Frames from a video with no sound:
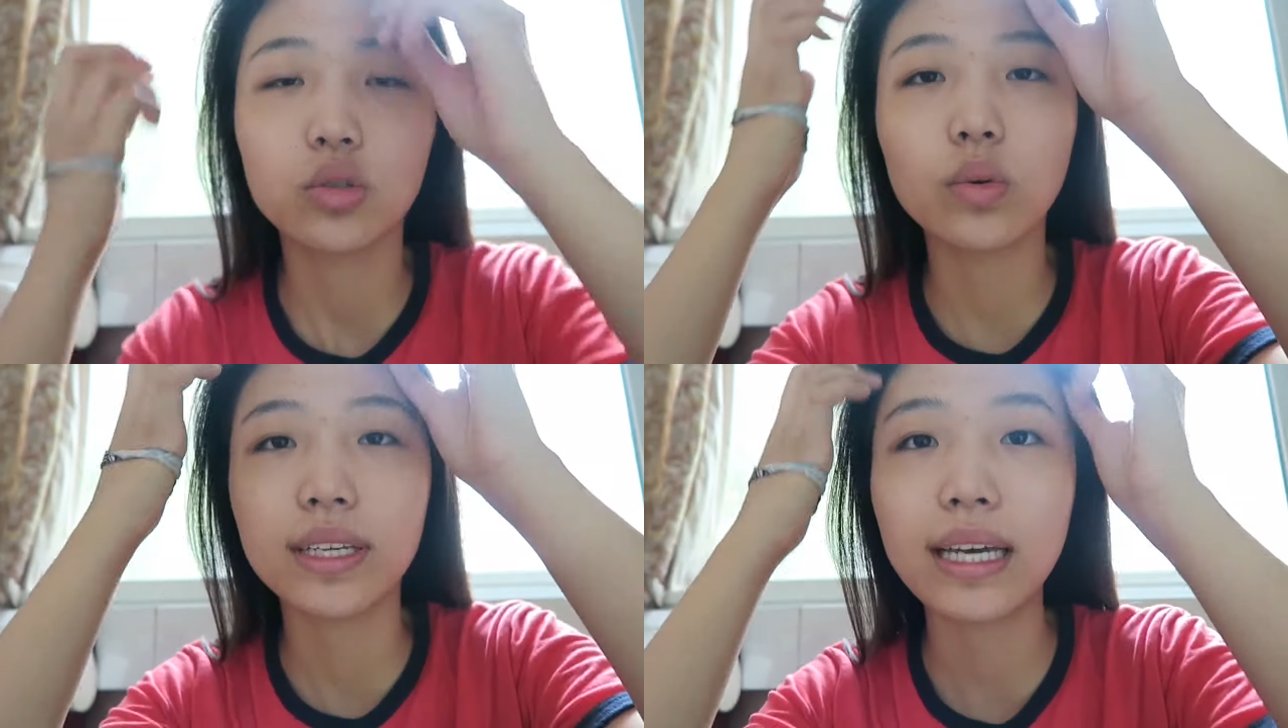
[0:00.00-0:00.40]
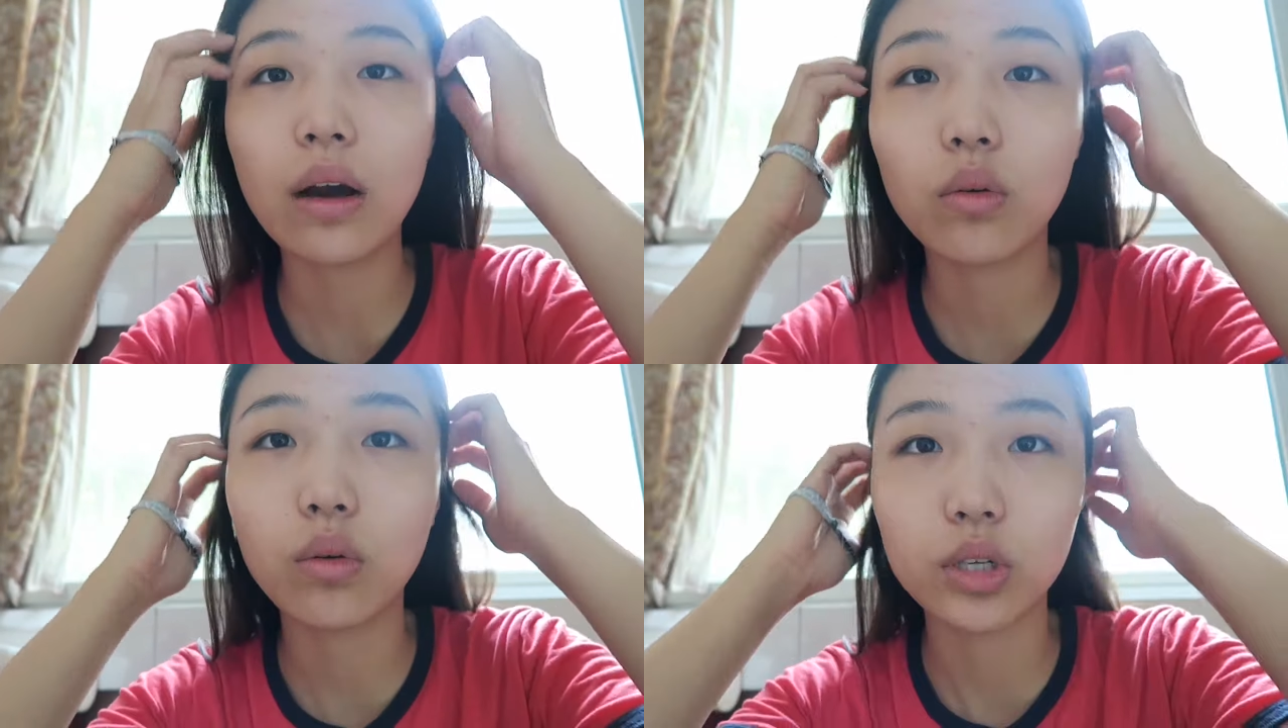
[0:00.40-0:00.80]
如果你
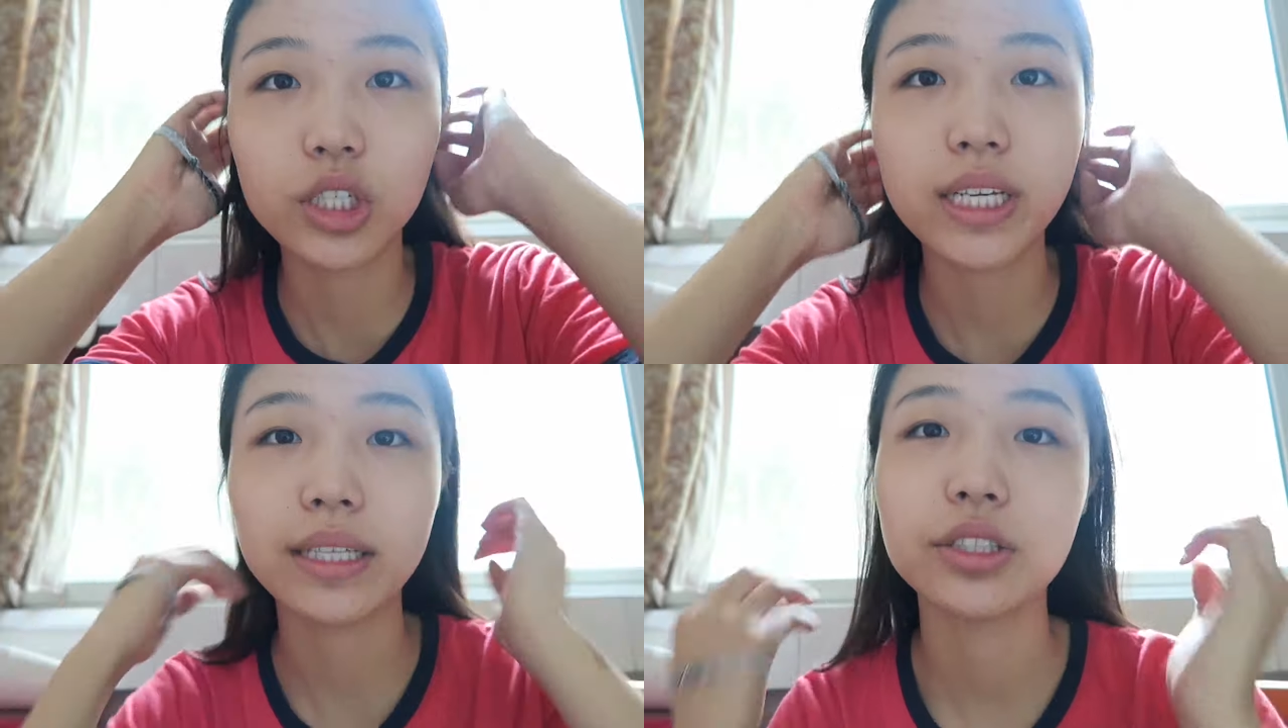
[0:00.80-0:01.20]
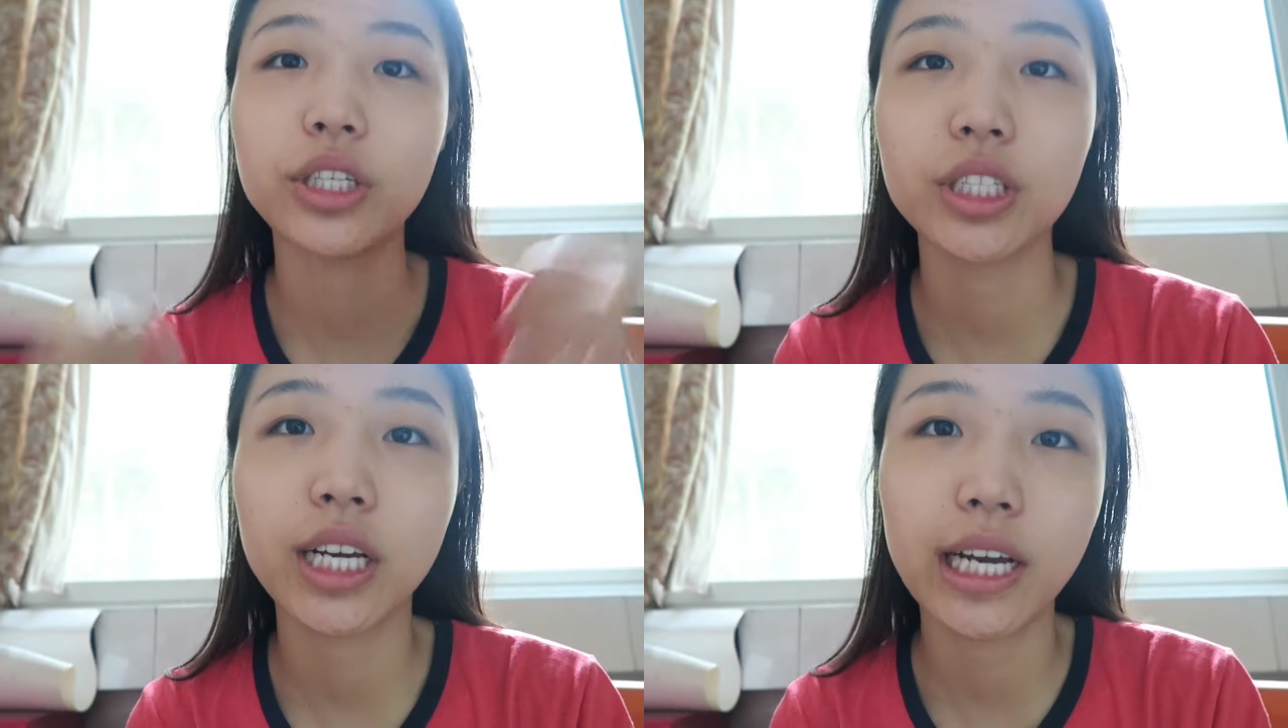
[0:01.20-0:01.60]
看我之前
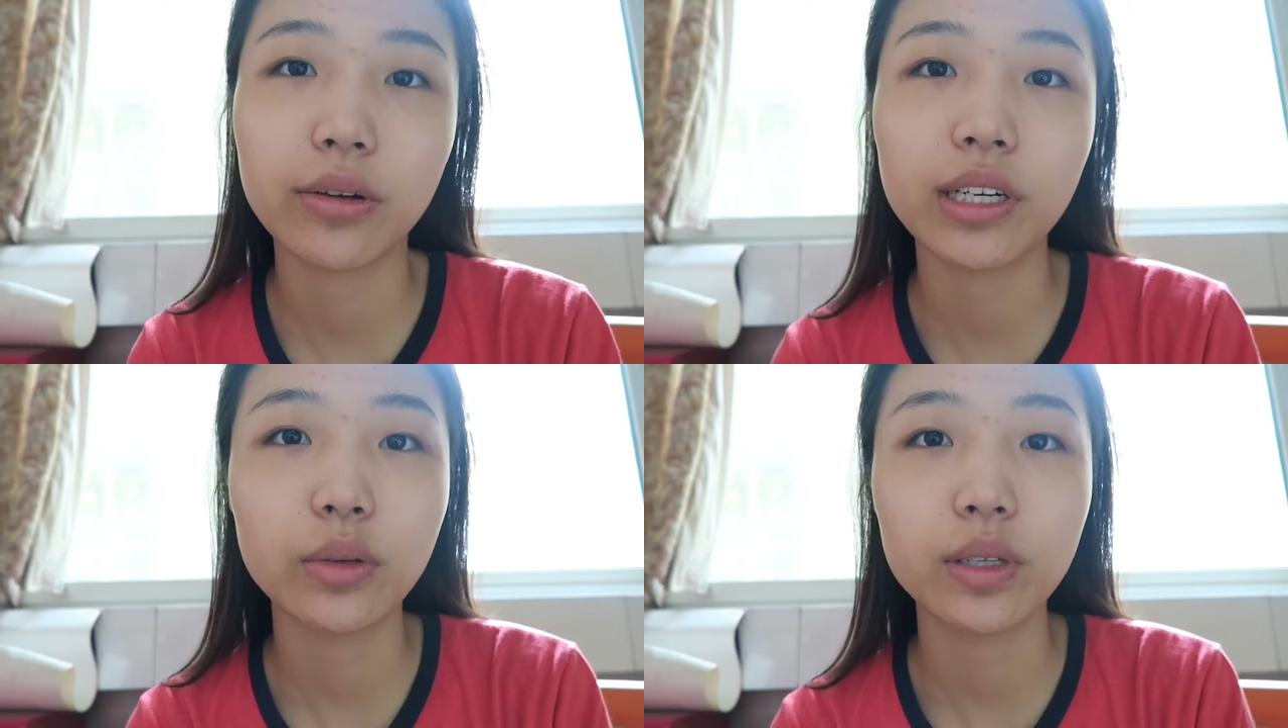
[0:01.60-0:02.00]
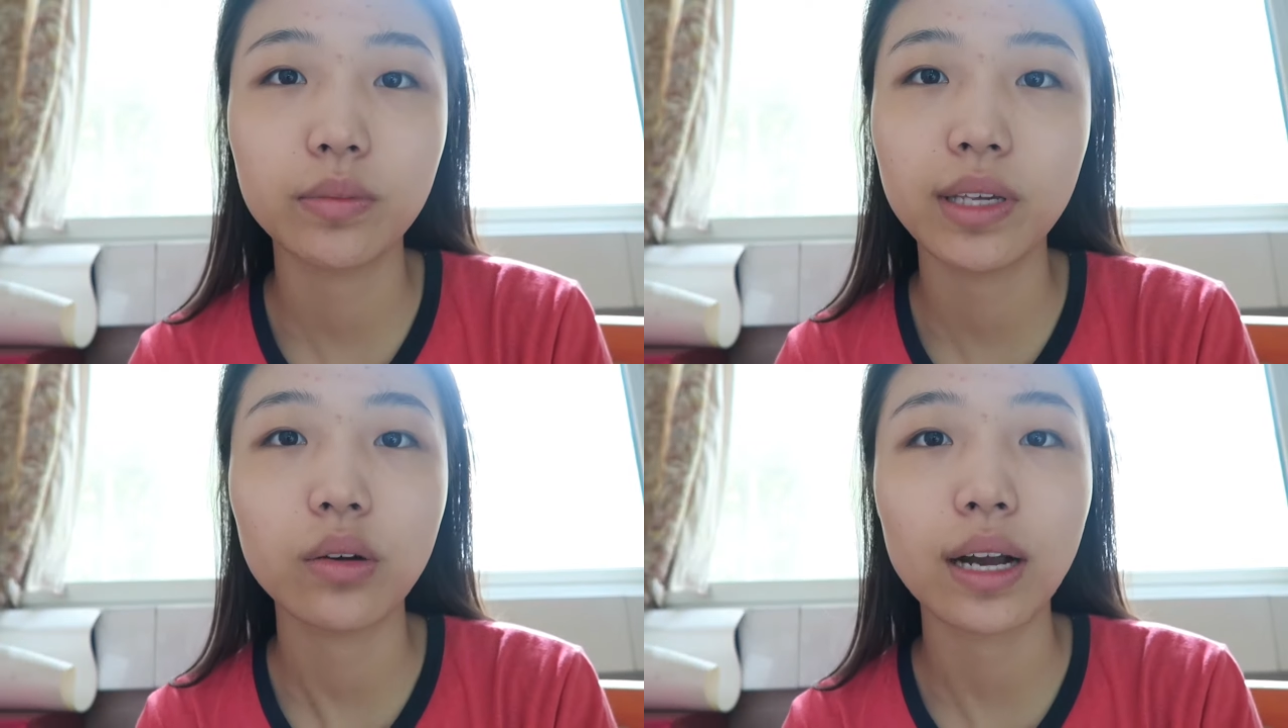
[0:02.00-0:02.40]
Chit Chat Get Ready With
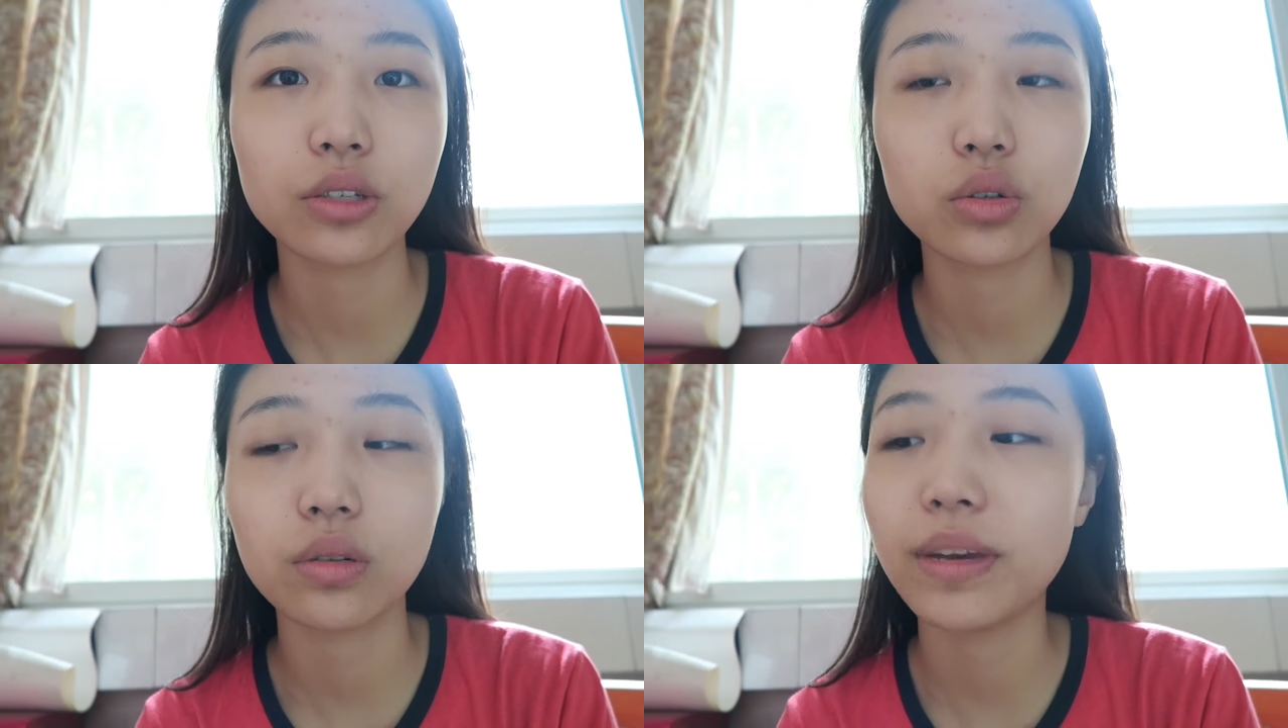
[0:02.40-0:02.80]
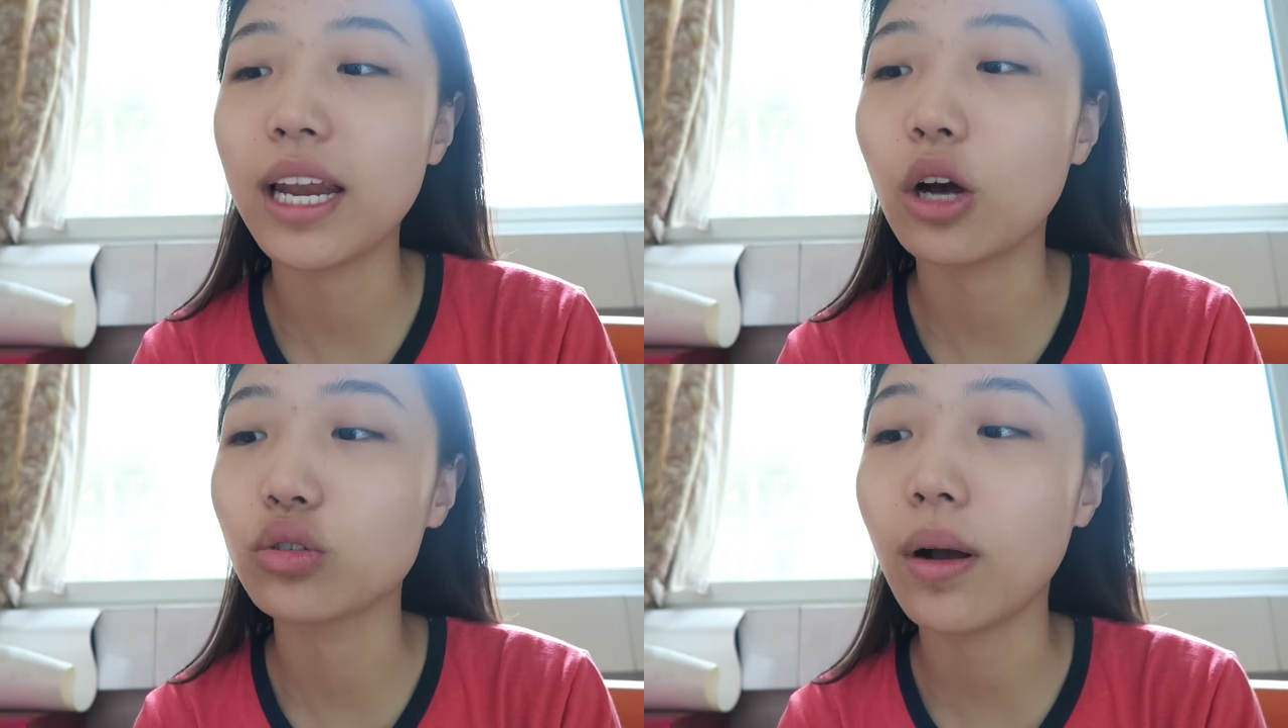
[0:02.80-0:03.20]
Me 的话，就是边
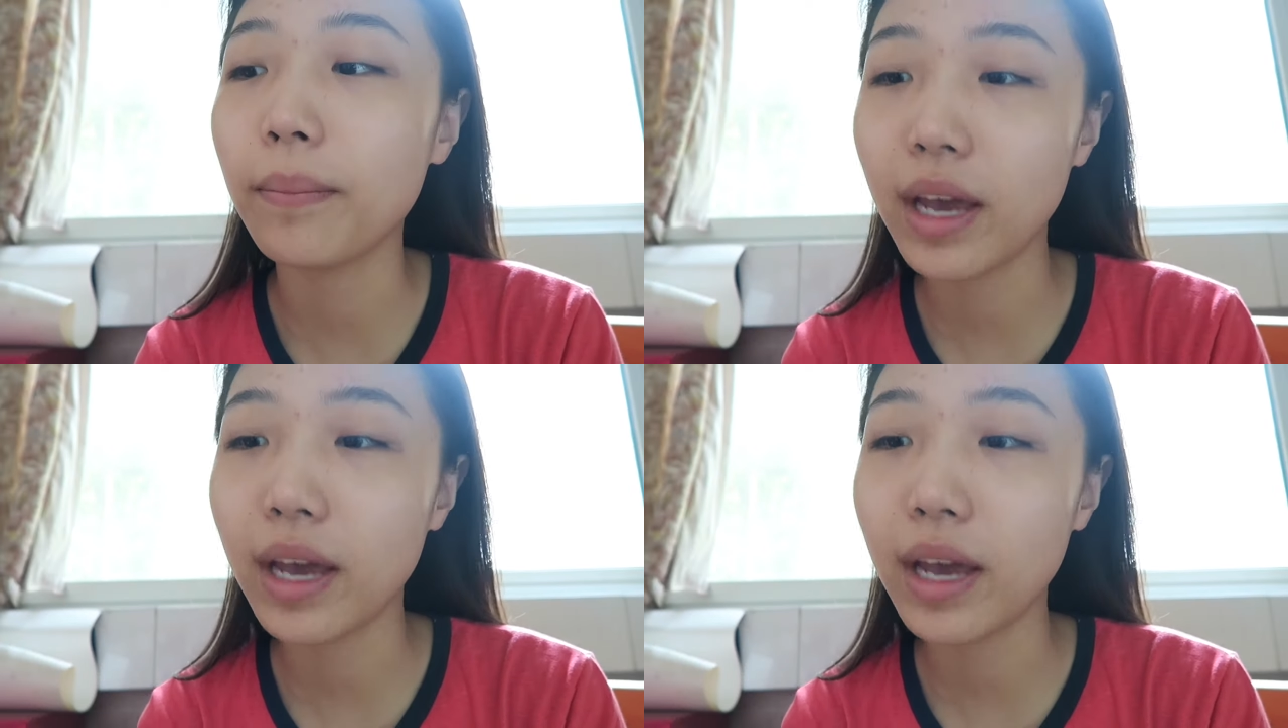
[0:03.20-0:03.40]
聊妆，